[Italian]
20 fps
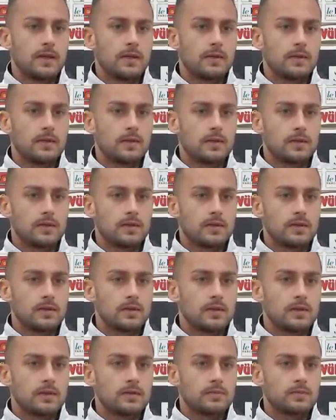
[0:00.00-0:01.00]

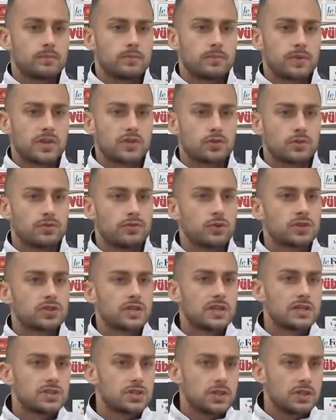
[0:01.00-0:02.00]
eh, penso
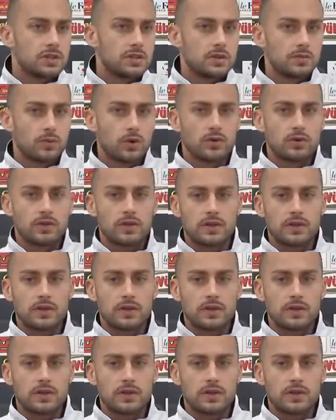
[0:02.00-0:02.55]
fosse legittimo.